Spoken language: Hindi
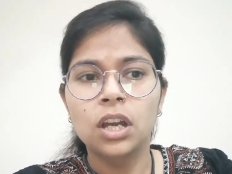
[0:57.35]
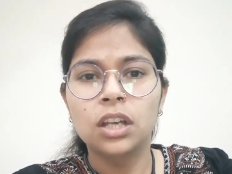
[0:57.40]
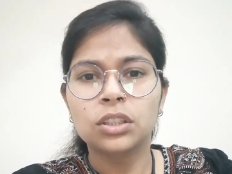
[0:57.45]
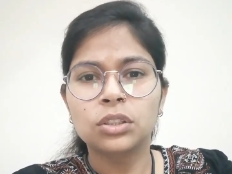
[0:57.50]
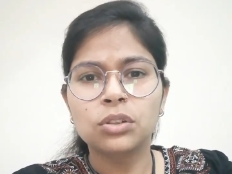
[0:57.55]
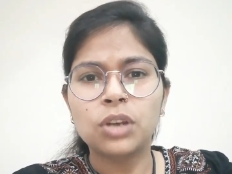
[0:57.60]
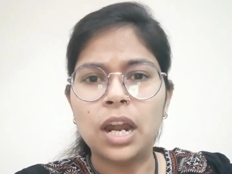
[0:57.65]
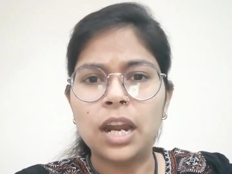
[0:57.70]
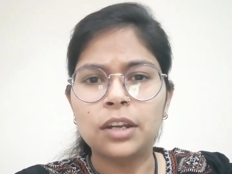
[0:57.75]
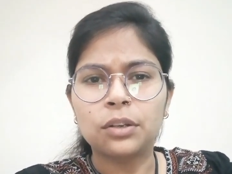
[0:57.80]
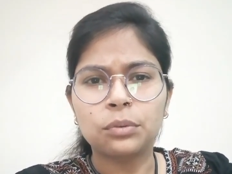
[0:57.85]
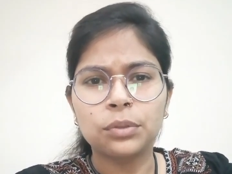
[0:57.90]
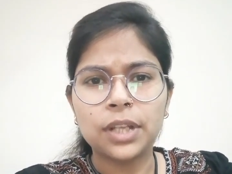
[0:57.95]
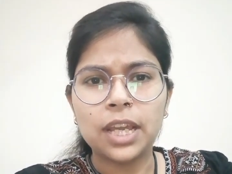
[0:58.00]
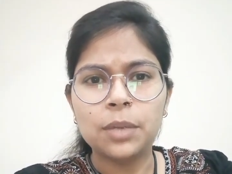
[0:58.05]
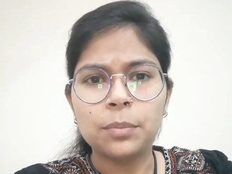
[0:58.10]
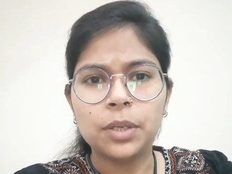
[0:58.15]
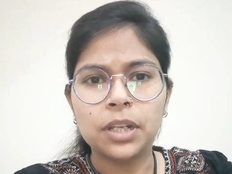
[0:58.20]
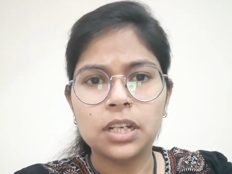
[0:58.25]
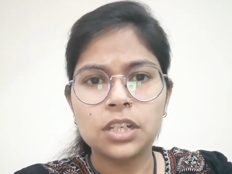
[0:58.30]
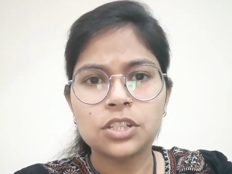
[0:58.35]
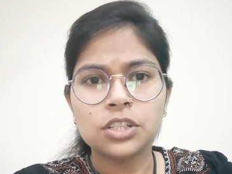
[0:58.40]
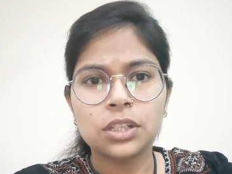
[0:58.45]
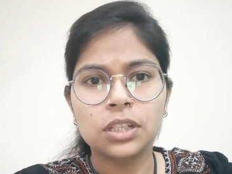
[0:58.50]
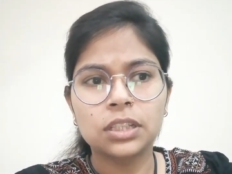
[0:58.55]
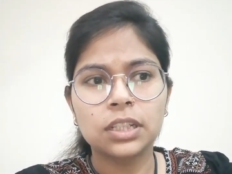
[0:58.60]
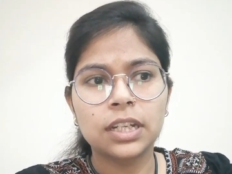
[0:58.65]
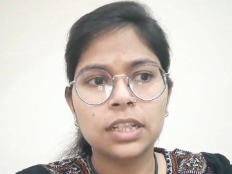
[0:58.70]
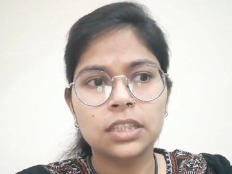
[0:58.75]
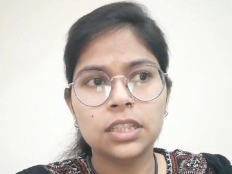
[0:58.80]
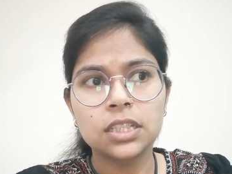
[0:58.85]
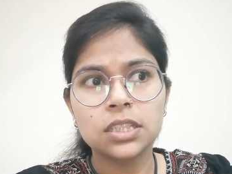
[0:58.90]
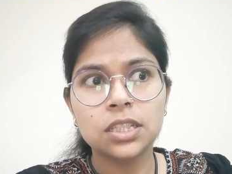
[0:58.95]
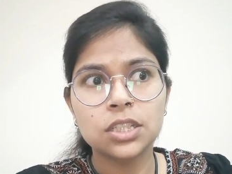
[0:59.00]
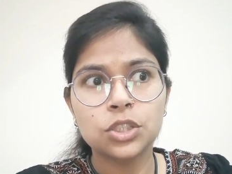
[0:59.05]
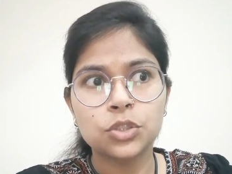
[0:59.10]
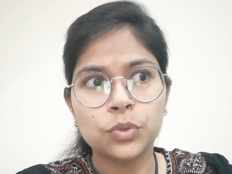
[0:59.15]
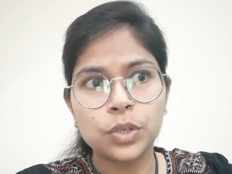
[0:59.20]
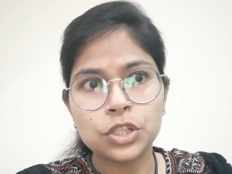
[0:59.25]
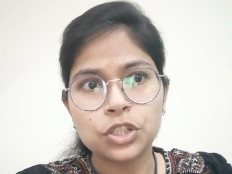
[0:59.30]
तो कार्टून टाइप इंग्लिश चलती रहती है
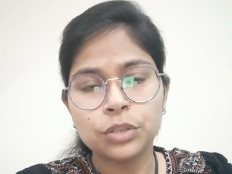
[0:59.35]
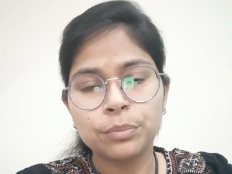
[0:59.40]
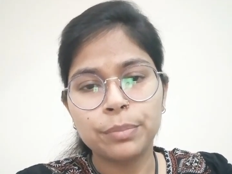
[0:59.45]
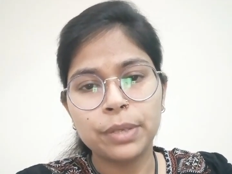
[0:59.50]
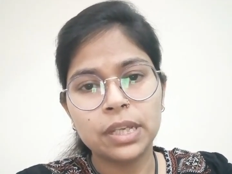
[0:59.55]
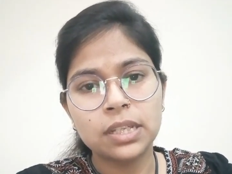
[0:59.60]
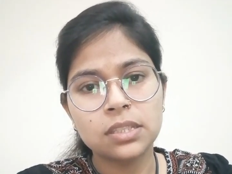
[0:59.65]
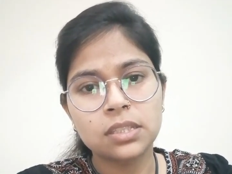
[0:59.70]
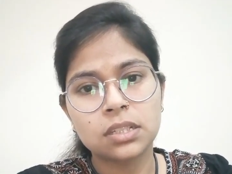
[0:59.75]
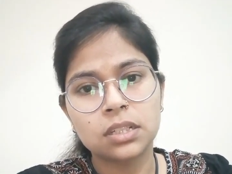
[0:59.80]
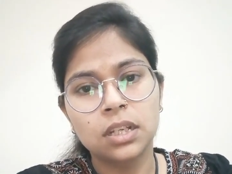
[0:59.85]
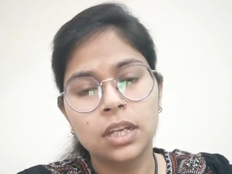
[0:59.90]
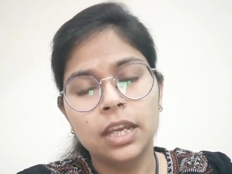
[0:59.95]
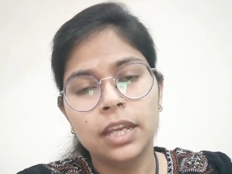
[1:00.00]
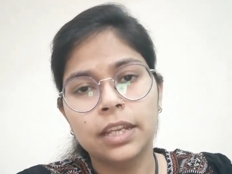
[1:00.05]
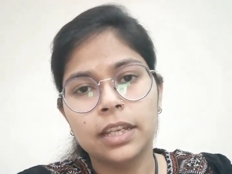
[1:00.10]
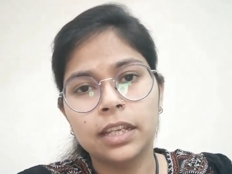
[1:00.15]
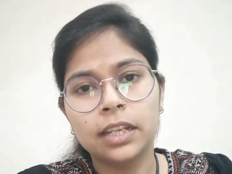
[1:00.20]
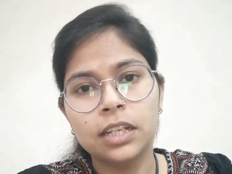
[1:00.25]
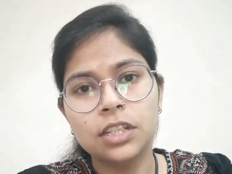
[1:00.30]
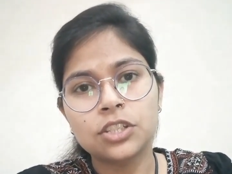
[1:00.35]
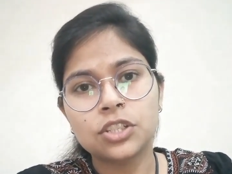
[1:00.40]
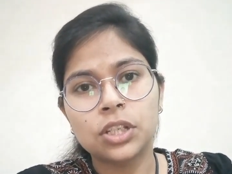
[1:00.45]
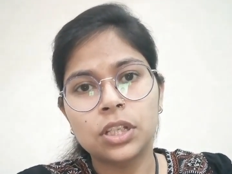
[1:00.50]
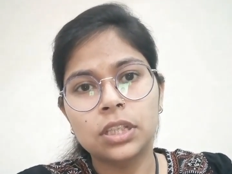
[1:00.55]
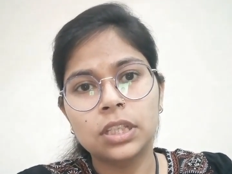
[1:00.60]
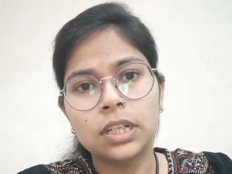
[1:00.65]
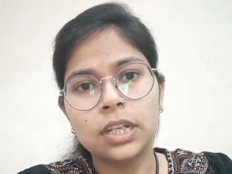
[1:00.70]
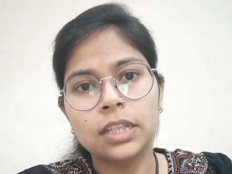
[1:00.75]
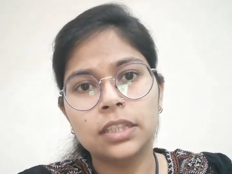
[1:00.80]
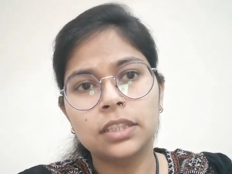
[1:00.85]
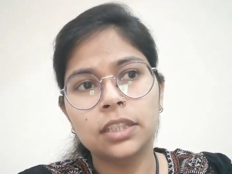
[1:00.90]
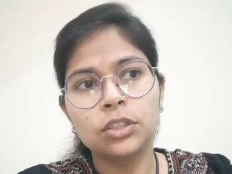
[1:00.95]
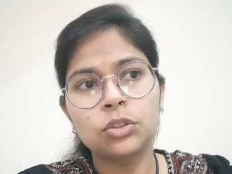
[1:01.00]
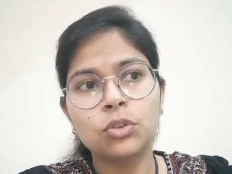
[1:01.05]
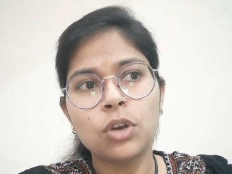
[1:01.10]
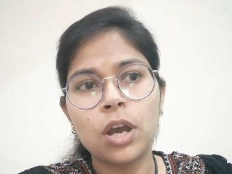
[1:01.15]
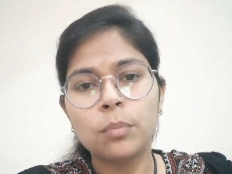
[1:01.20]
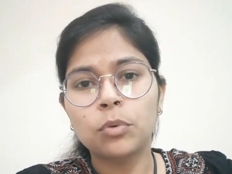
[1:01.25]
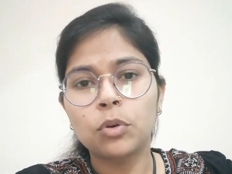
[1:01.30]
सिचुएशन बेस्ड इंग्लिश चलती रहती है
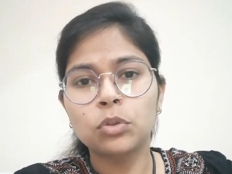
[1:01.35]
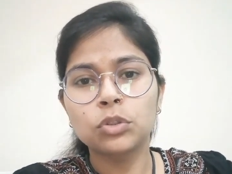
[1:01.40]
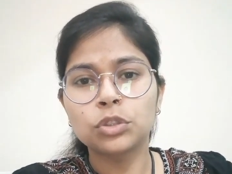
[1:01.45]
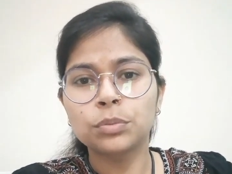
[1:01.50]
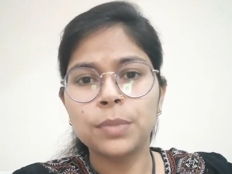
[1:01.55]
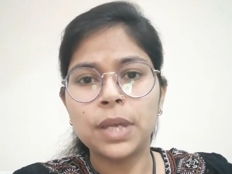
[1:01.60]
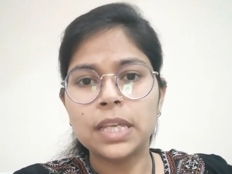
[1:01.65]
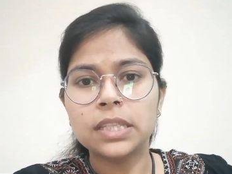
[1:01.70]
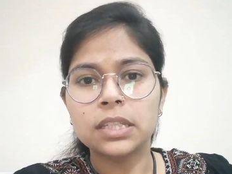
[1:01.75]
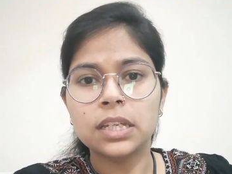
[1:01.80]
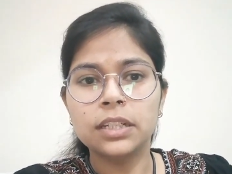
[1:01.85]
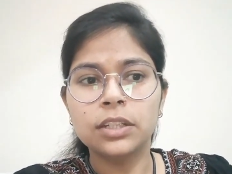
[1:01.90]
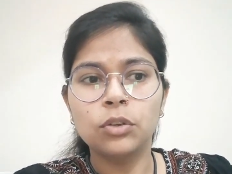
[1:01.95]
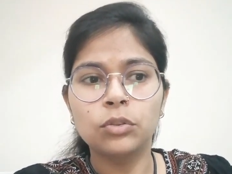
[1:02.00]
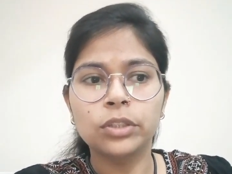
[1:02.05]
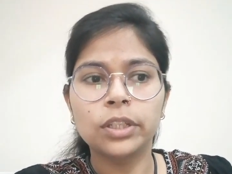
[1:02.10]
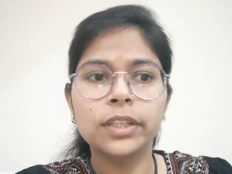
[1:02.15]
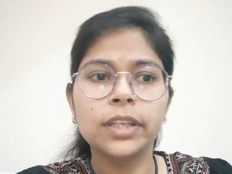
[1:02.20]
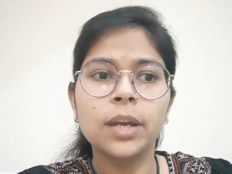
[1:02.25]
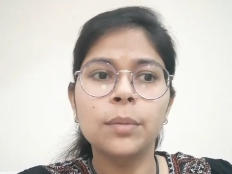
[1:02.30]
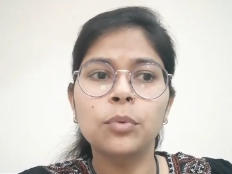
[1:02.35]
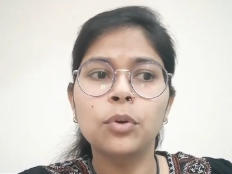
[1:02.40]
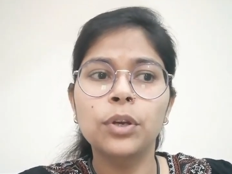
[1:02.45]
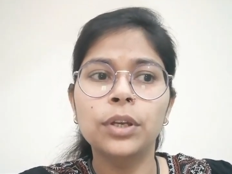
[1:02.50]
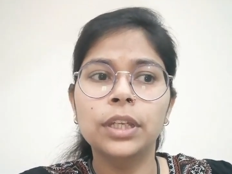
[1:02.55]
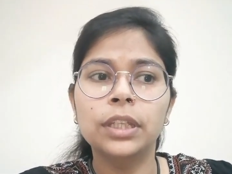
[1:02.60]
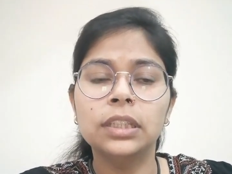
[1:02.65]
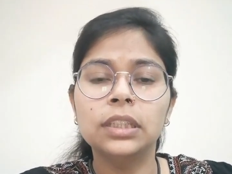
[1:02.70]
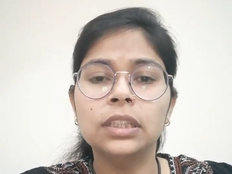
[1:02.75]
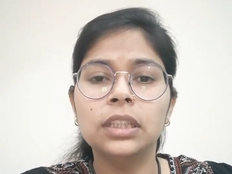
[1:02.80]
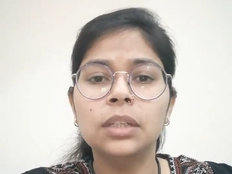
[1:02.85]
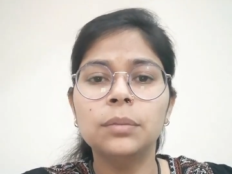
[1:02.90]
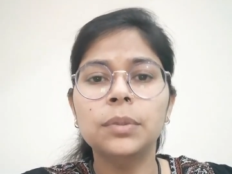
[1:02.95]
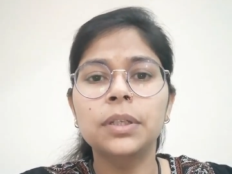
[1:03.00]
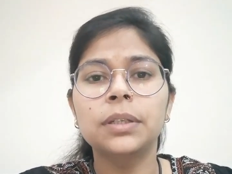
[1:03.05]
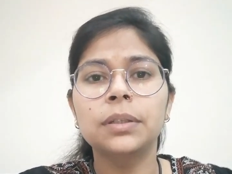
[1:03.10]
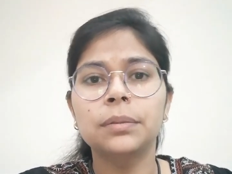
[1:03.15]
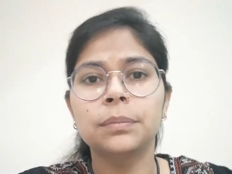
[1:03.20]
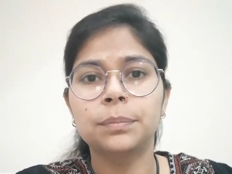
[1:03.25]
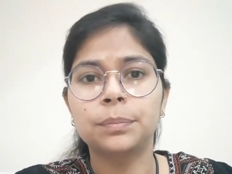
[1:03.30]
तो आपको उसमें ऐसा नहीं होता कि आपको हिंदी
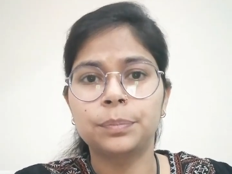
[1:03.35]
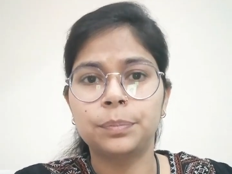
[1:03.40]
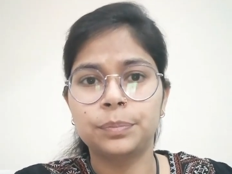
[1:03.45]
में